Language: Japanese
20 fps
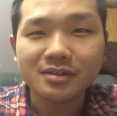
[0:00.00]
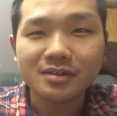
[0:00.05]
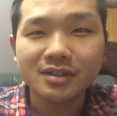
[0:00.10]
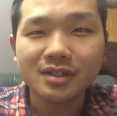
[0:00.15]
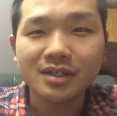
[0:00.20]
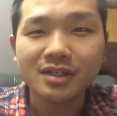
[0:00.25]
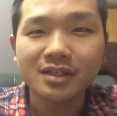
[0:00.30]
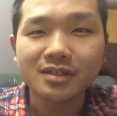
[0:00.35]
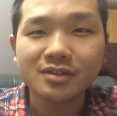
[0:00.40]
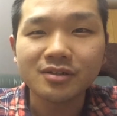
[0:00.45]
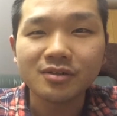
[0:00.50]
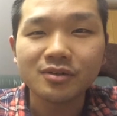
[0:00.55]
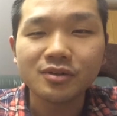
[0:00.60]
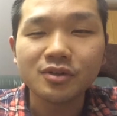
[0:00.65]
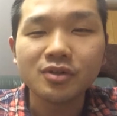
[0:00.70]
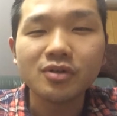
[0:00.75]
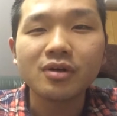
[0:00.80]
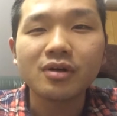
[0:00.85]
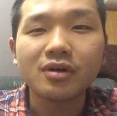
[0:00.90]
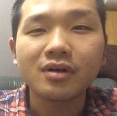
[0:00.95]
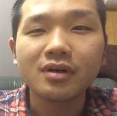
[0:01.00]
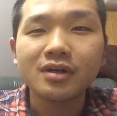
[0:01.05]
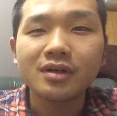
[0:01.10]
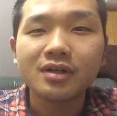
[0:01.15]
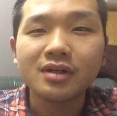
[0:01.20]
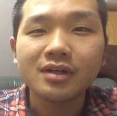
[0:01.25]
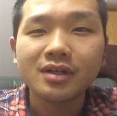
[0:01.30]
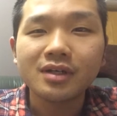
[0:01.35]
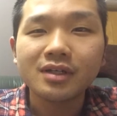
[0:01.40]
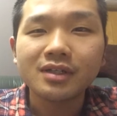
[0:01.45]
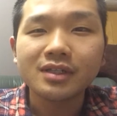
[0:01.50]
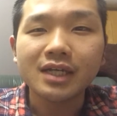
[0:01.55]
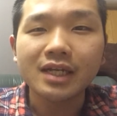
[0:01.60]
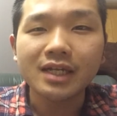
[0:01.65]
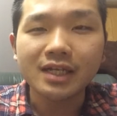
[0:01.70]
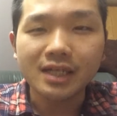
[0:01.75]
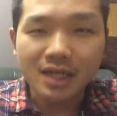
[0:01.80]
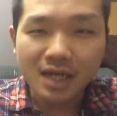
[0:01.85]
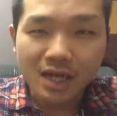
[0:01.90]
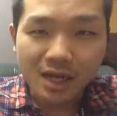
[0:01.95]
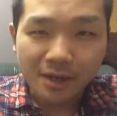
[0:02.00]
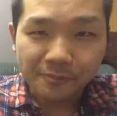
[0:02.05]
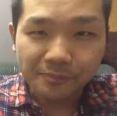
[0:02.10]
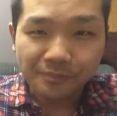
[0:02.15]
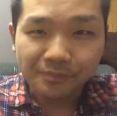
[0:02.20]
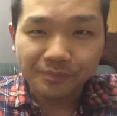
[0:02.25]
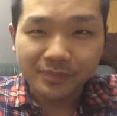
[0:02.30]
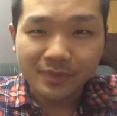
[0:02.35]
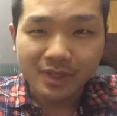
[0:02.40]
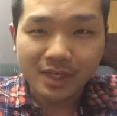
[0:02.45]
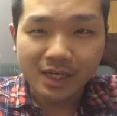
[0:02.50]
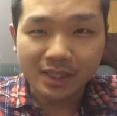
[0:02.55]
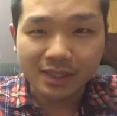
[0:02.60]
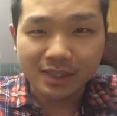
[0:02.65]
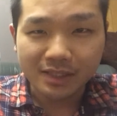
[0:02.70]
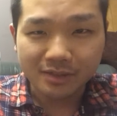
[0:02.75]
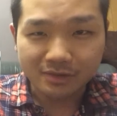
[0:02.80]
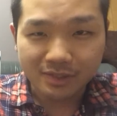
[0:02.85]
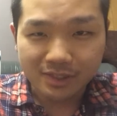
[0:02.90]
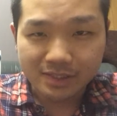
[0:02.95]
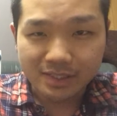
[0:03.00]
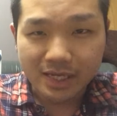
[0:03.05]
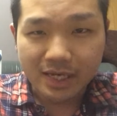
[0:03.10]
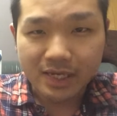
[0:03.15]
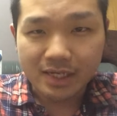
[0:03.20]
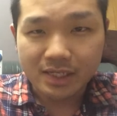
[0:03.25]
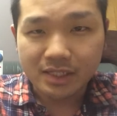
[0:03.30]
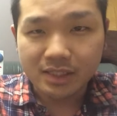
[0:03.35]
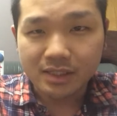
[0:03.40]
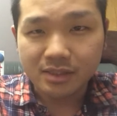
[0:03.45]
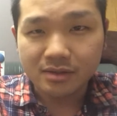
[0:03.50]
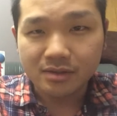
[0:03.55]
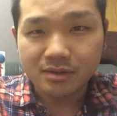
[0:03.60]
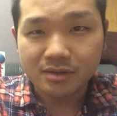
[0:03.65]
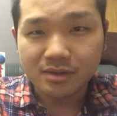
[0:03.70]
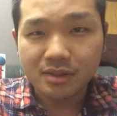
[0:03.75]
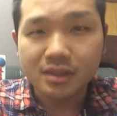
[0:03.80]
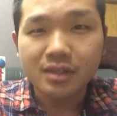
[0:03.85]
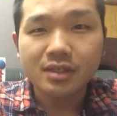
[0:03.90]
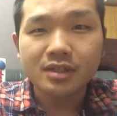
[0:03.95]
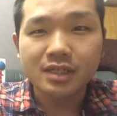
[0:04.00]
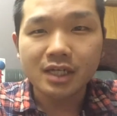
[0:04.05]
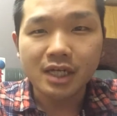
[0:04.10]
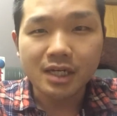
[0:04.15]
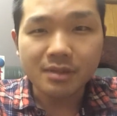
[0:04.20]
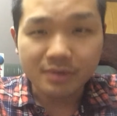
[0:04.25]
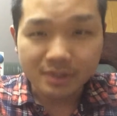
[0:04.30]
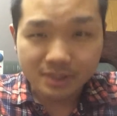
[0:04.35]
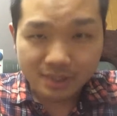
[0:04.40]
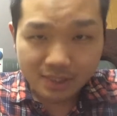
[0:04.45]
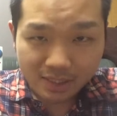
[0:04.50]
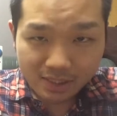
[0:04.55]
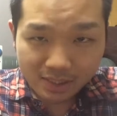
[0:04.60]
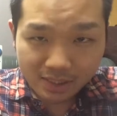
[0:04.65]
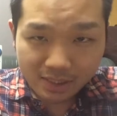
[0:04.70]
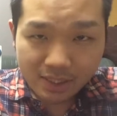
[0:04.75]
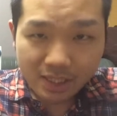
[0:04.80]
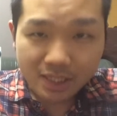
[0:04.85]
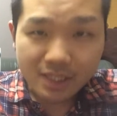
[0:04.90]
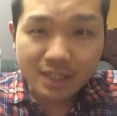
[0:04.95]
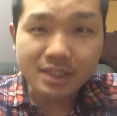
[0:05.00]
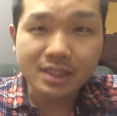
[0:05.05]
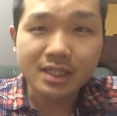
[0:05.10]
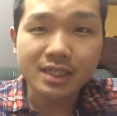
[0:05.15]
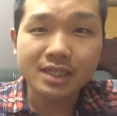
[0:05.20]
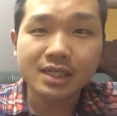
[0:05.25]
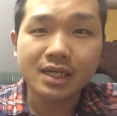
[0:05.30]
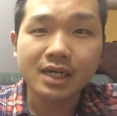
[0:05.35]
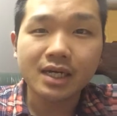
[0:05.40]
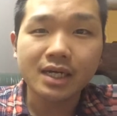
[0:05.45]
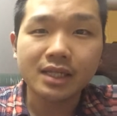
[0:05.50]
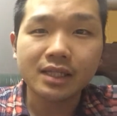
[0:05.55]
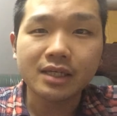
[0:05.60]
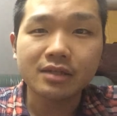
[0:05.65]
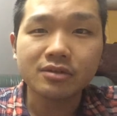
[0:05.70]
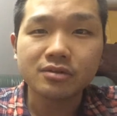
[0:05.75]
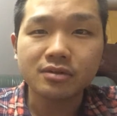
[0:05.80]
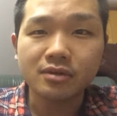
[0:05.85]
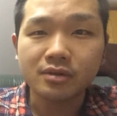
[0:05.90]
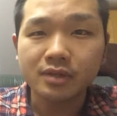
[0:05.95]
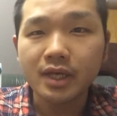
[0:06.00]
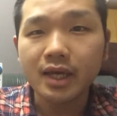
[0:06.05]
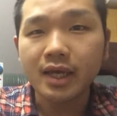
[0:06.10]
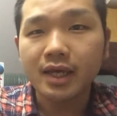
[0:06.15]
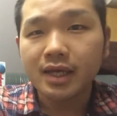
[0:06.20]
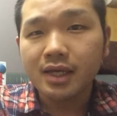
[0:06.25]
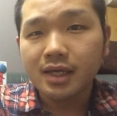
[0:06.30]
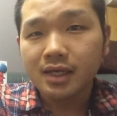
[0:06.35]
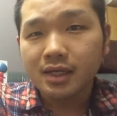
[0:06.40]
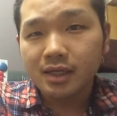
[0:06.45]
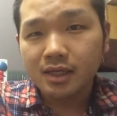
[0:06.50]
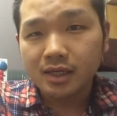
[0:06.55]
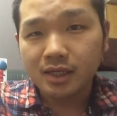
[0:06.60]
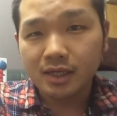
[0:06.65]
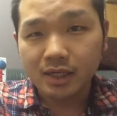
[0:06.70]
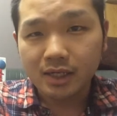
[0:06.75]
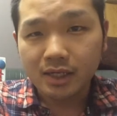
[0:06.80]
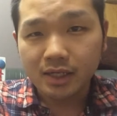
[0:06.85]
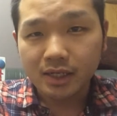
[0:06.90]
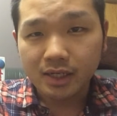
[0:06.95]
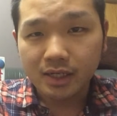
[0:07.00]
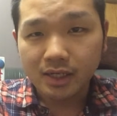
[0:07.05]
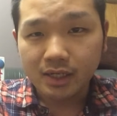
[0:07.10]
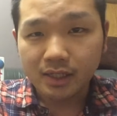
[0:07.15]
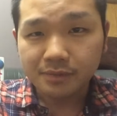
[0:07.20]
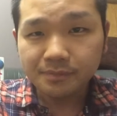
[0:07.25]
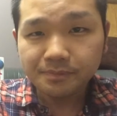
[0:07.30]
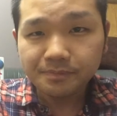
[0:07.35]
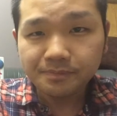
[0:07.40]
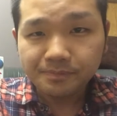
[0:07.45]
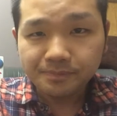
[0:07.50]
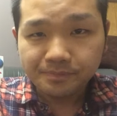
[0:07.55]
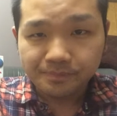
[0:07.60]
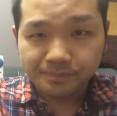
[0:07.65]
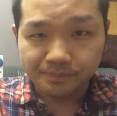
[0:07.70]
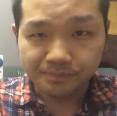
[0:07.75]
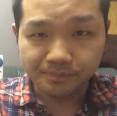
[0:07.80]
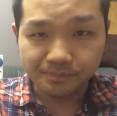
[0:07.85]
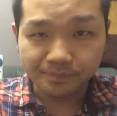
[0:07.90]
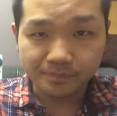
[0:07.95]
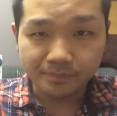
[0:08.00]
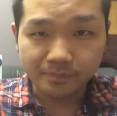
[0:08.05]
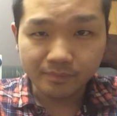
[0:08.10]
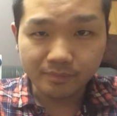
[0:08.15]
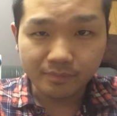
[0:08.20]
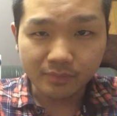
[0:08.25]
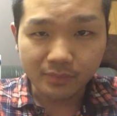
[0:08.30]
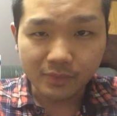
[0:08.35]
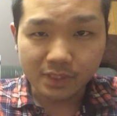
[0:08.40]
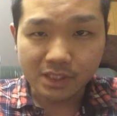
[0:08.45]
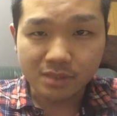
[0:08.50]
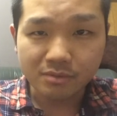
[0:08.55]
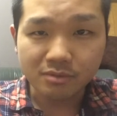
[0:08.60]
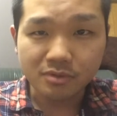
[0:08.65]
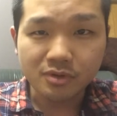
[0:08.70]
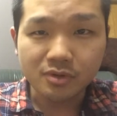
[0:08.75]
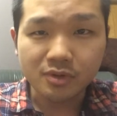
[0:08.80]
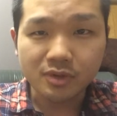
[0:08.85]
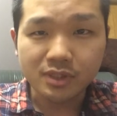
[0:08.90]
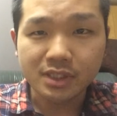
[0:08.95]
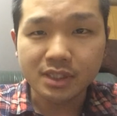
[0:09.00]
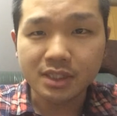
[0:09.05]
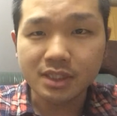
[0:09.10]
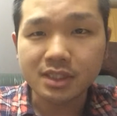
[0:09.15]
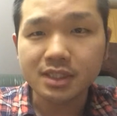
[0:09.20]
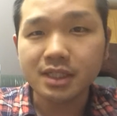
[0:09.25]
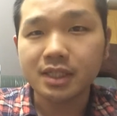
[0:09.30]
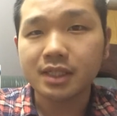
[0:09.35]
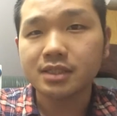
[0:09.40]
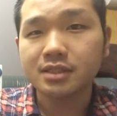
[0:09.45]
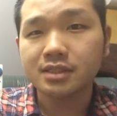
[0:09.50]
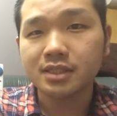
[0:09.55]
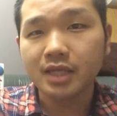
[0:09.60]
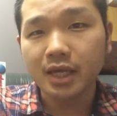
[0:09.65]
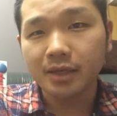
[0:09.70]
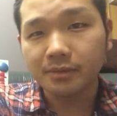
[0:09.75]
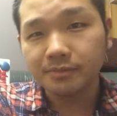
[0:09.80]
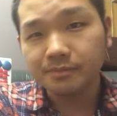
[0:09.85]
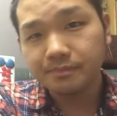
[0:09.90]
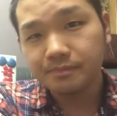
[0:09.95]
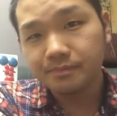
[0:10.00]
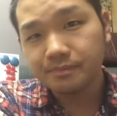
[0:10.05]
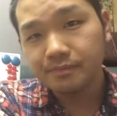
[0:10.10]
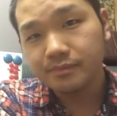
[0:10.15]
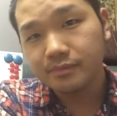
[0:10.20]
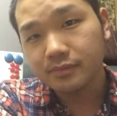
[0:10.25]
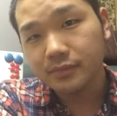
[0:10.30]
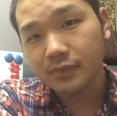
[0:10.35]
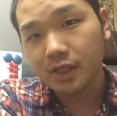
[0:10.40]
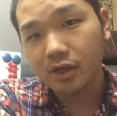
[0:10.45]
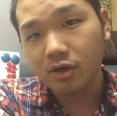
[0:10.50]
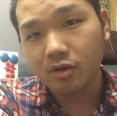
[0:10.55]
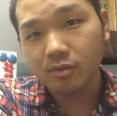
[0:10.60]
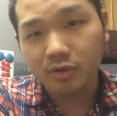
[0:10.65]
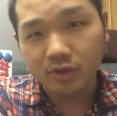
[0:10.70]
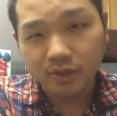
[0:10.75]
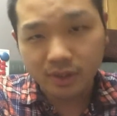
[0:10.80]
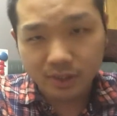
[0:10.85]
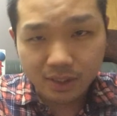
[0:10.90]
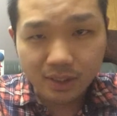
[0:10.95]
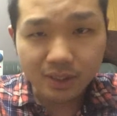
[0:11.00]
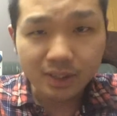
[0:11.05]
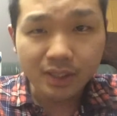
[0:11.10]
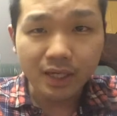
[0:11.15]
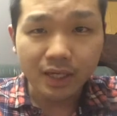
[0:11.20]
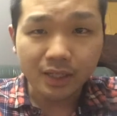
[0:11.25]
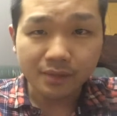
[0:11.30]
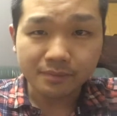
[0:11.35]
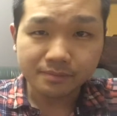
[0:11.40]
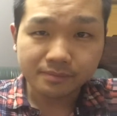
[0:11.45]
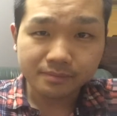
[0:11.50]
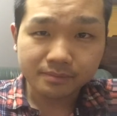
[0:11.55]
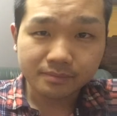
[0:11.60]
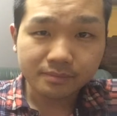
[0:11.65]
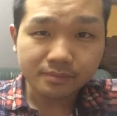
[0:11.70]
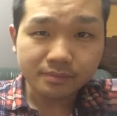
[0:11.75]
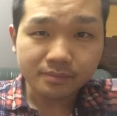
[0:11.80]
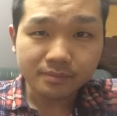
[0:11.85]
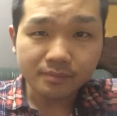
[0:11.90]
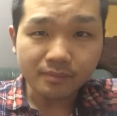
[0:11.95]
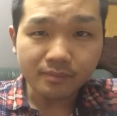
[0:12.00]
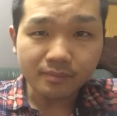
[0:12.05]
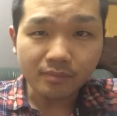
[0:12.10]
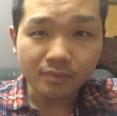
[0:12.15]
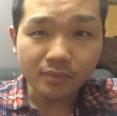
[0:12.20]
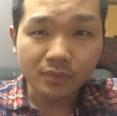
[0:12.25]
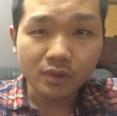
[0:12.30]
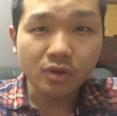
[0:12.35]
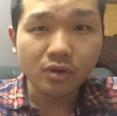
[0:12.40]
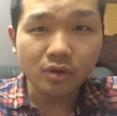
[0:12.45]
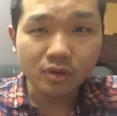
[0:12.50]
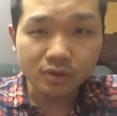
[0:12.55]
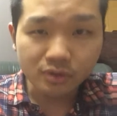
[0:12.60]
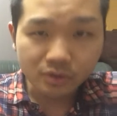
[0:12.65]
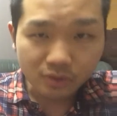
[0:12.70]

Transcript: えー、そろそろ何かやってください。やれば絶対に成果が出るので、えー、自分を信じてですね、思い切って行